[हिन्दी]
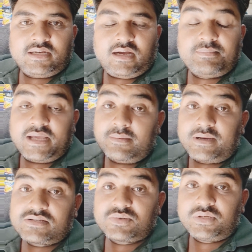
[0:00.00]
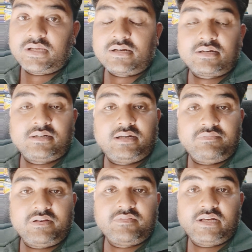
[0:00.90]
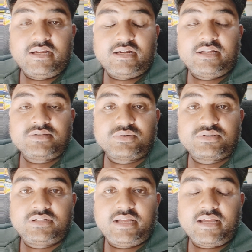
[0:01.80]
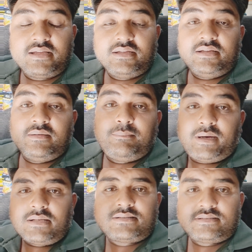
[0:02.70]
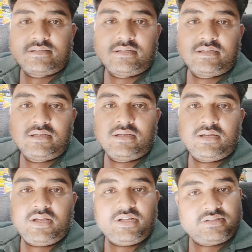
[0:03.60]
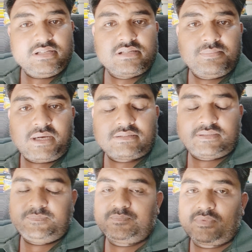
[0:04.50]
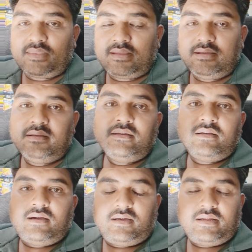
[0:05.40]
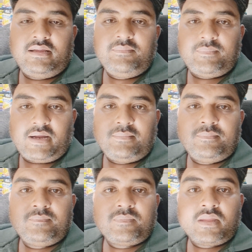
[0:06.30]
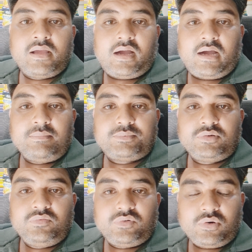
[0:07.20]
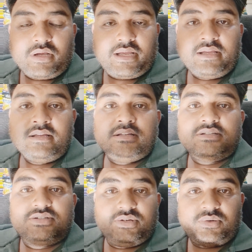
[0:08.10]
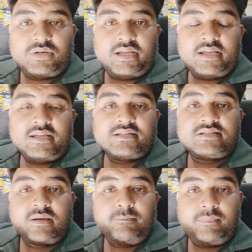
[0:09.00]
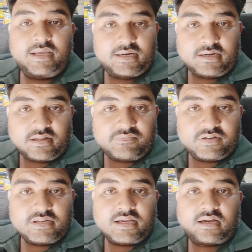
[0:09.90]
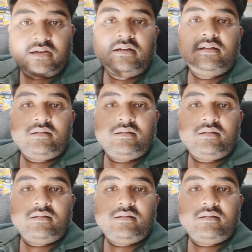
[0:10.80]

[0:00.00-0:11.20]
अब यह बात सुनकर टिफ़िन वाली आंटी सोचती है बस इतनी सी बात अरे मैम आप तो वो हैं जिन्होंने जब मेरा टिफ़िन यहाँ